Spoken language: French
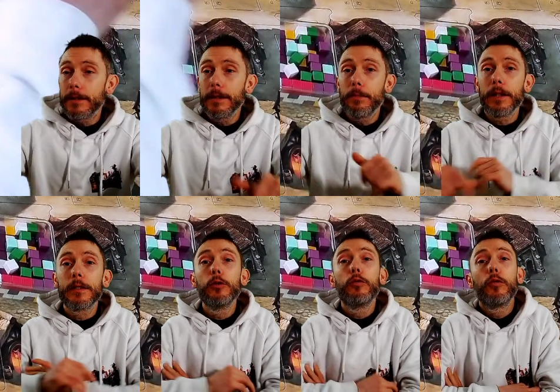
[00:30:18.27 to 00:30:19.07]
déplacer
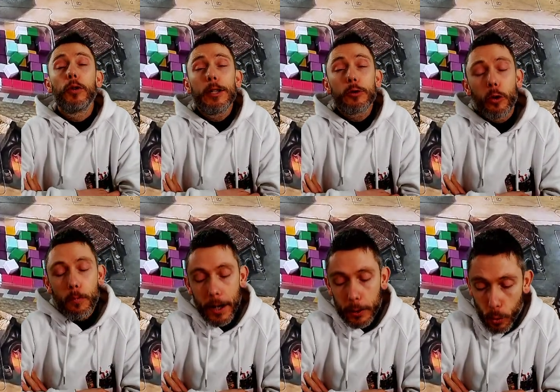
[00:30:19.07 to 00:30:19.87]
où vous voulez sur le
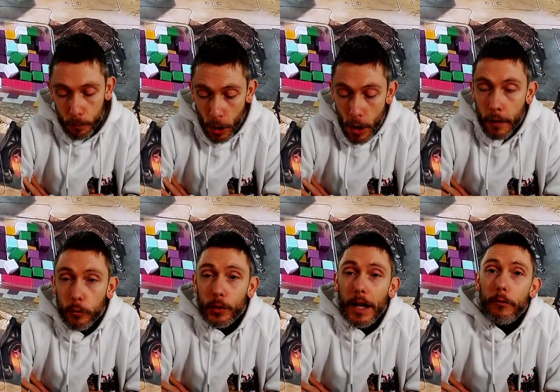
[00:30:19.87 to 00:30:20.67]
plateau.
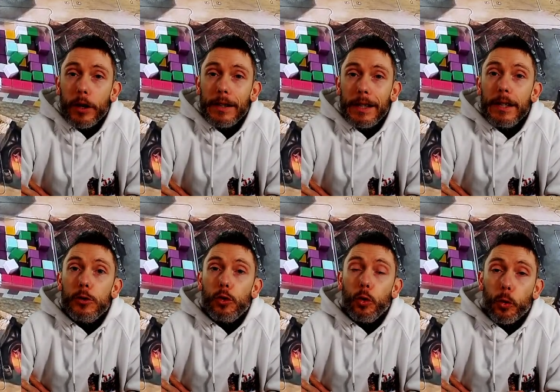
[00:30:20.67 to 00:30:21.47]
Vous allez avoir des quêtes
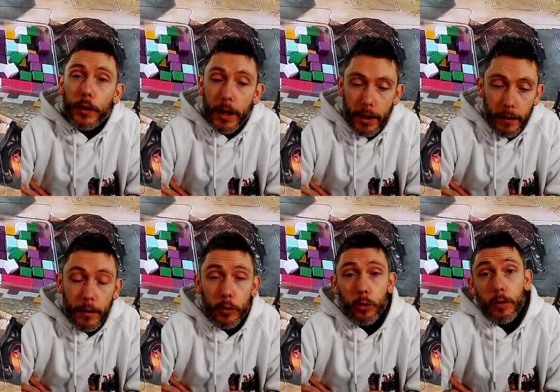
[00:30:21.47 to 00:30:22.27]
secondaires.
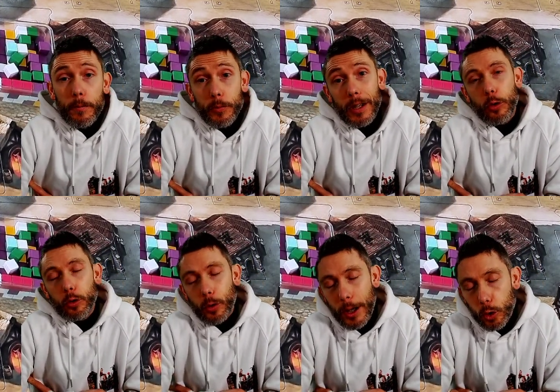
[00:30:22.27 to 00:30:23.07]
Quand
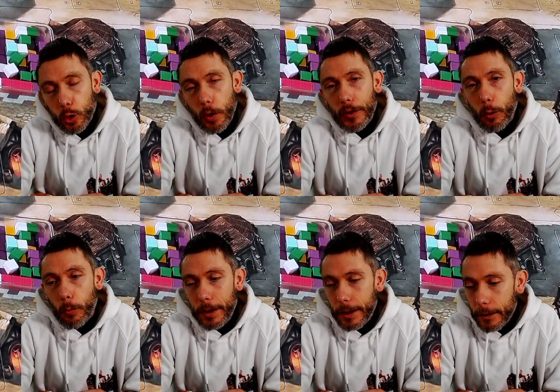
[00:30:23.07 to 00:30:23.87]
on est à deux joueurs, c'est
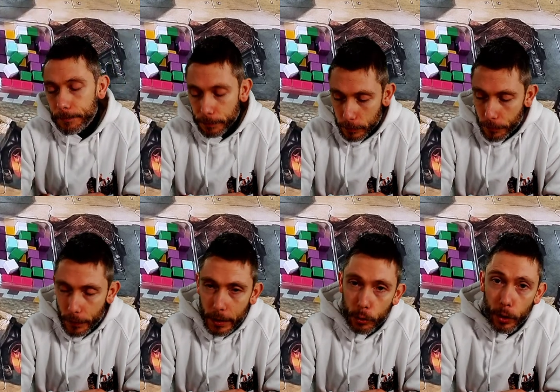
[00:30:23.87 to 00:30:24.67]
compliqué
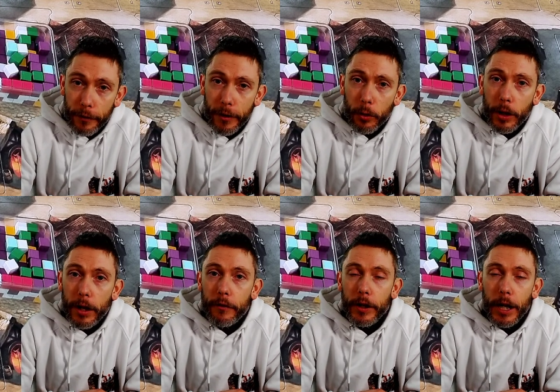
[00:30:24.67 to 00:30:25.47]
de les faire. On en a
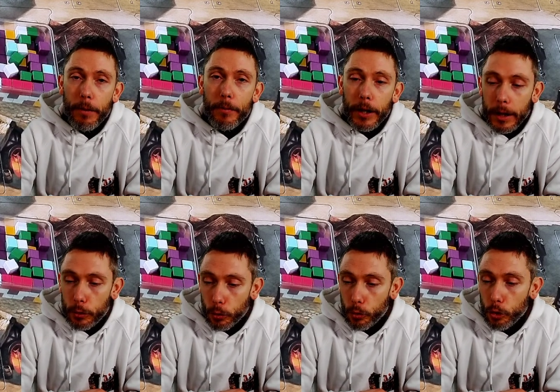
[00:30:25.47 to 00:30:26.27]
fait quand même hein,
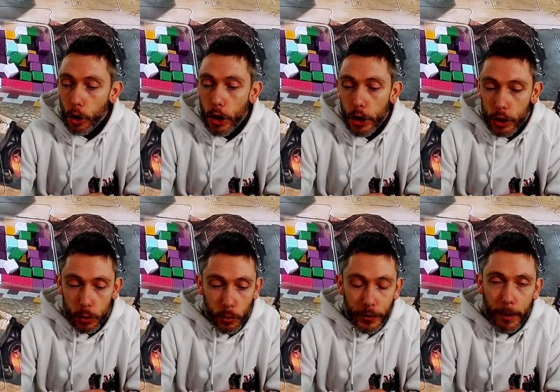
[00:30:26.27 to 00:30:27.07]
quelques-unes qui
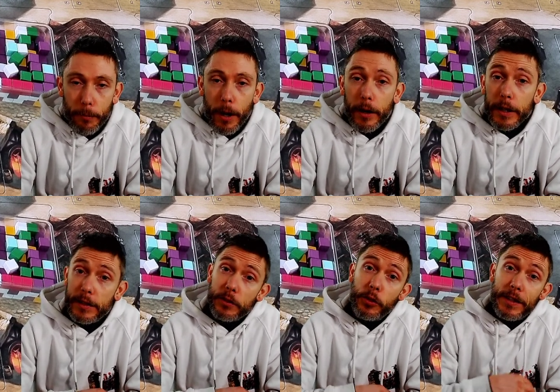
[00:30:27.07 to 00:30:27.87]
sont sympas. Et
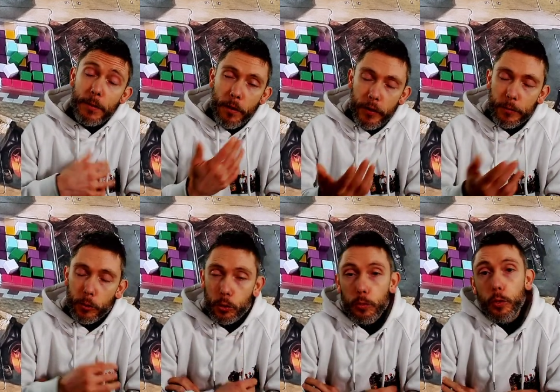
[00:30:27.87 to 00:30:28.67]
si vous ne les avez pas faites, ben,
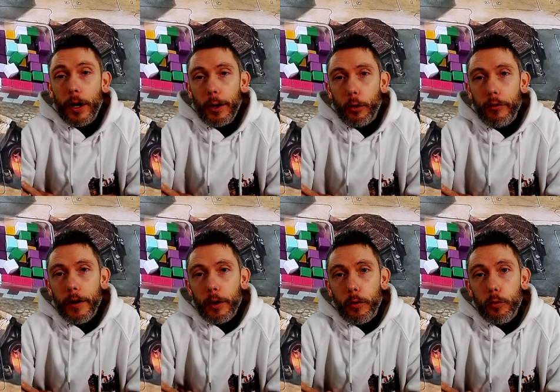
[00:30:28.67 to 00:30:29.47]
du coup, vous pourrez les
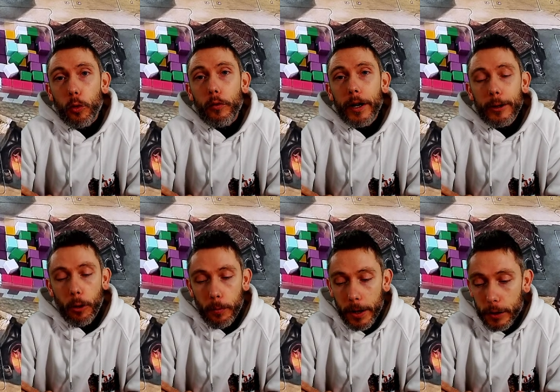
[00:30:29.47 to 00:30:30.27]
refaire quand vous referez une
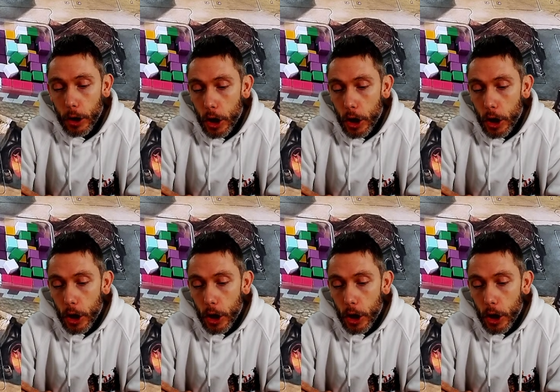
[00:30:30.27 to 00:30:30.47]
campagne.